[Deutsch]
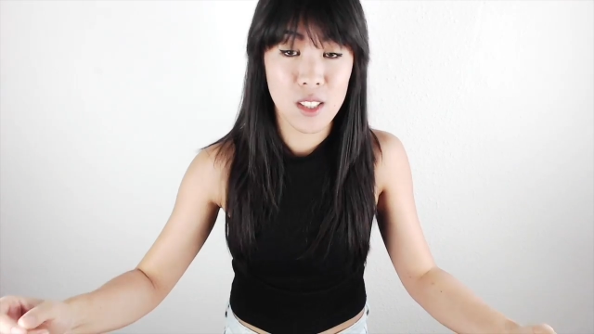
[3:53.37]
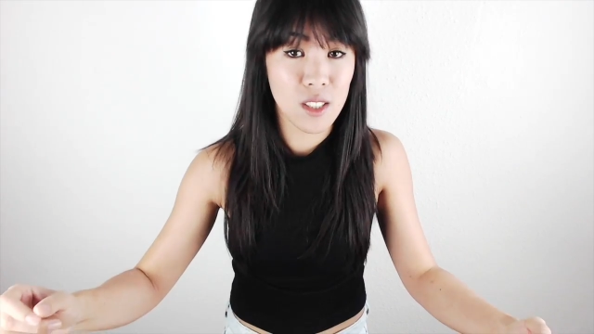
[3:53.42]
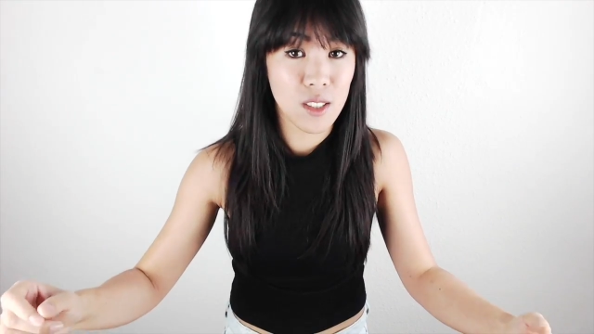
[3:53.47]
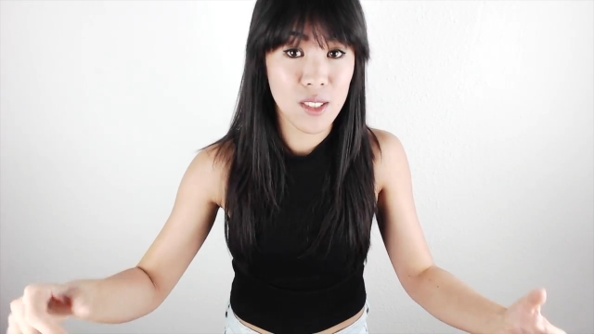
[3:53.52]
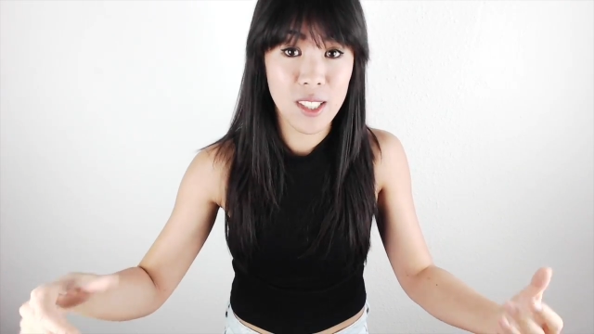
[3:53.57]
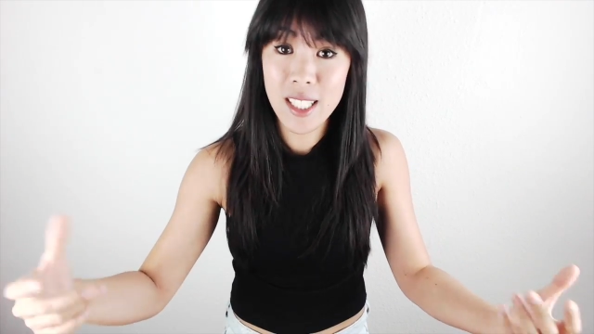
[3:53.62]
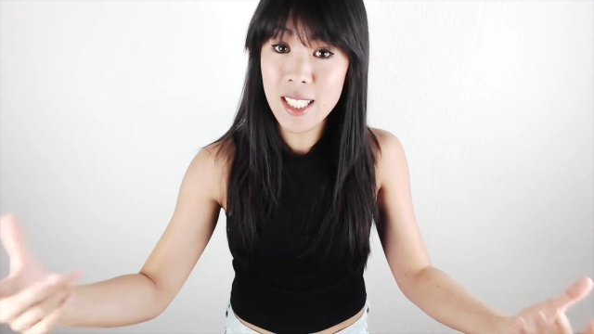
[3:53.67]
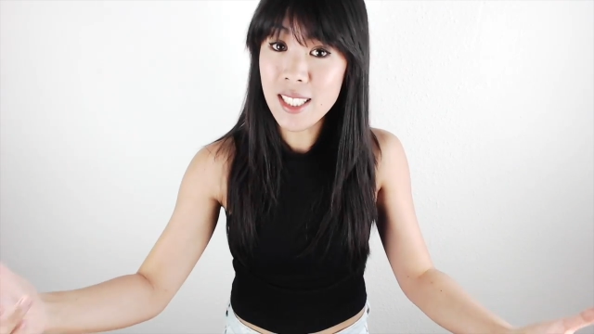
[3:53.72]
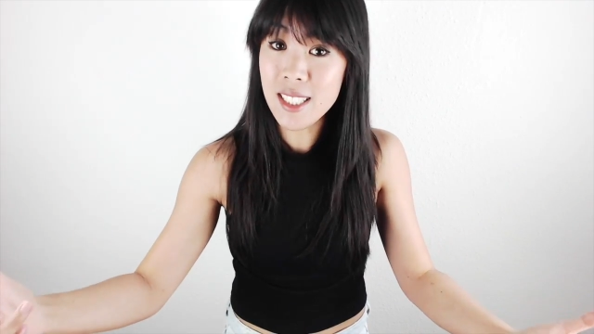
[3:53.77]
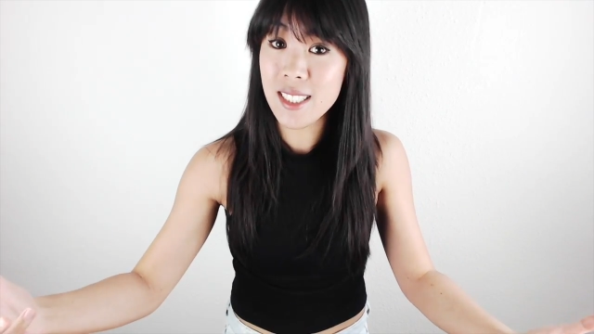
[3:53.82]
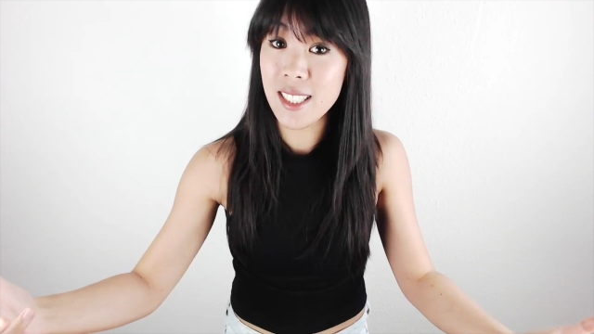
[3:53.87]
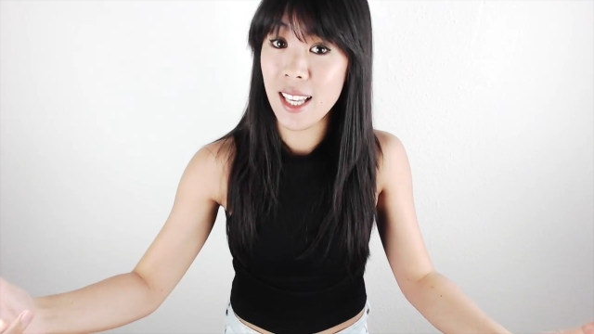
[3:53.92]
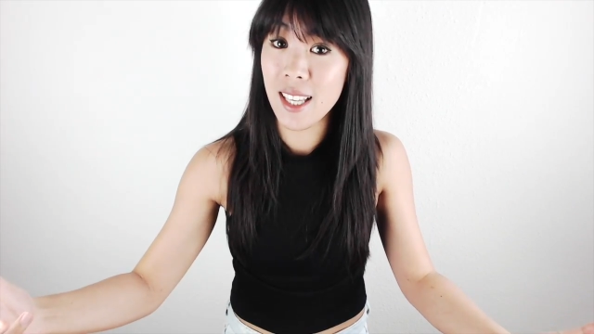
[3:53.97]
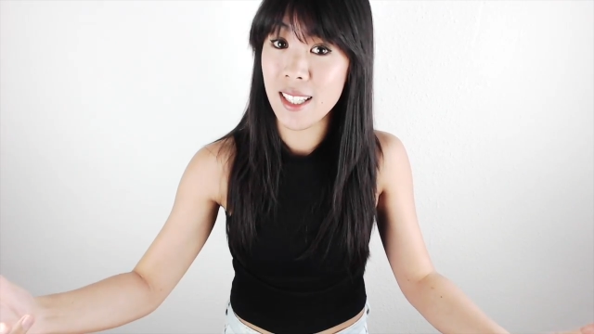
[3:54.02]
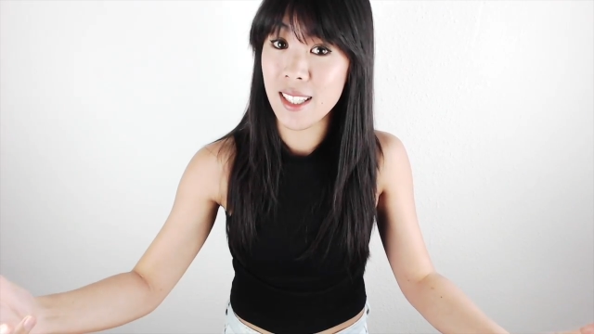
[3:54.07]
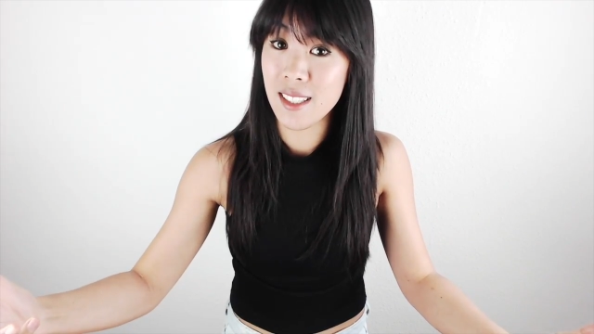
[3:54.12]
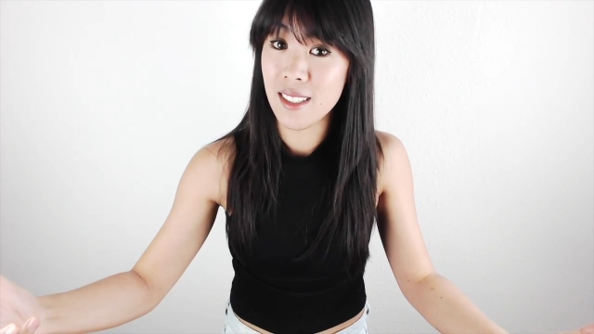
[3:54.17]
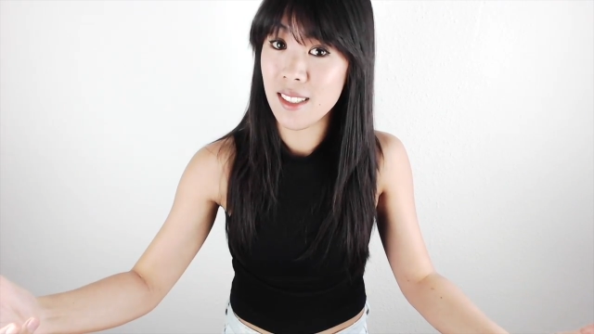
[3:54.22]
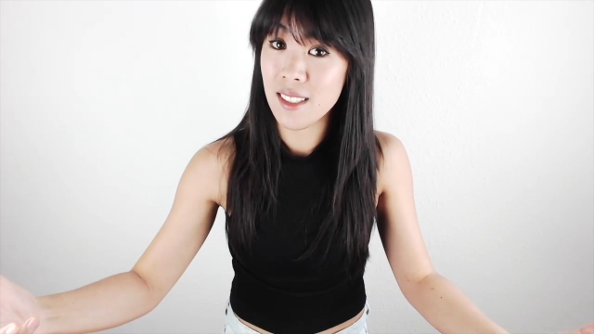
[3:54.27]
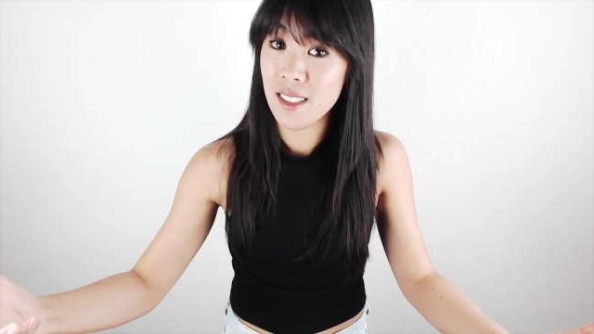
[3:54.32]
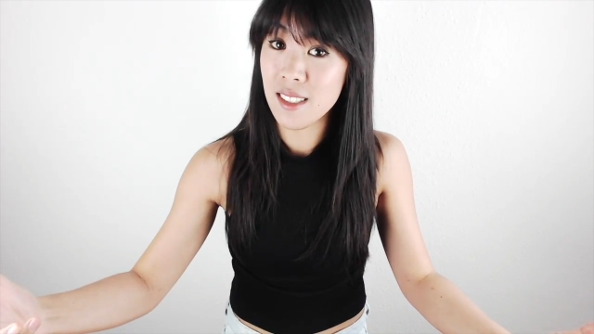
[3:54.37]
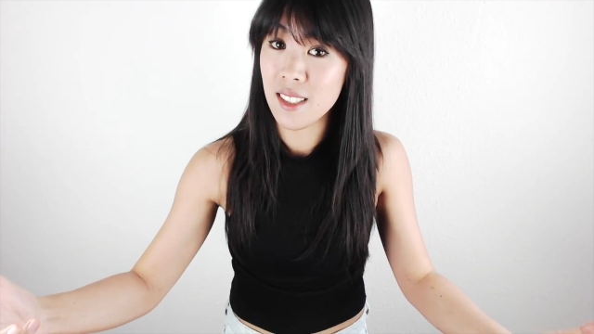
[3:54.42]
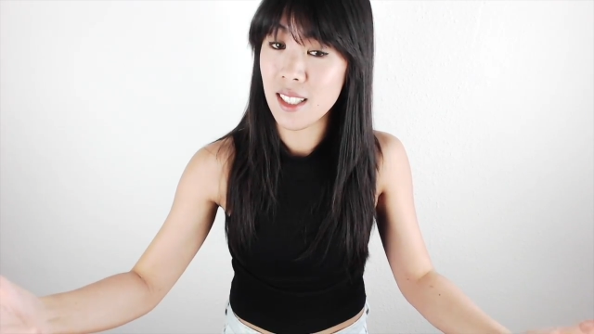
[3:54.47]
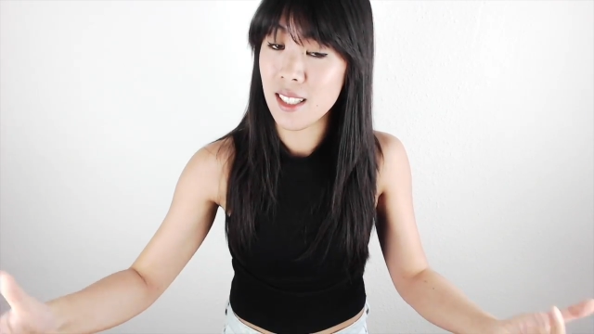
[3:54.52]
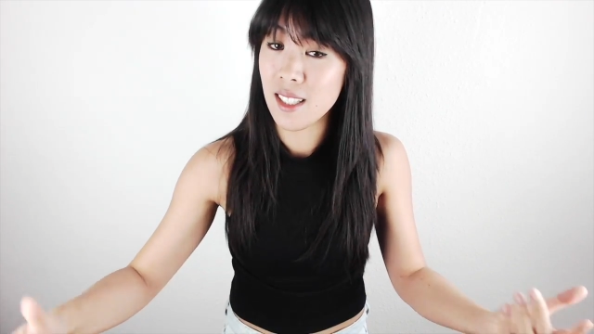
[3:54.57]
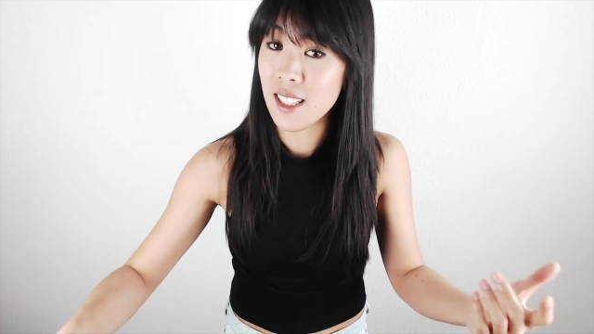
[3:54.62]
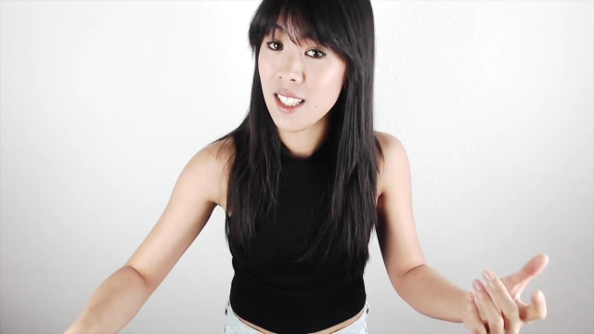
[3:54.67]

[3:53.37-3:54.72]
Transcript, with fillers: Und ich denke, das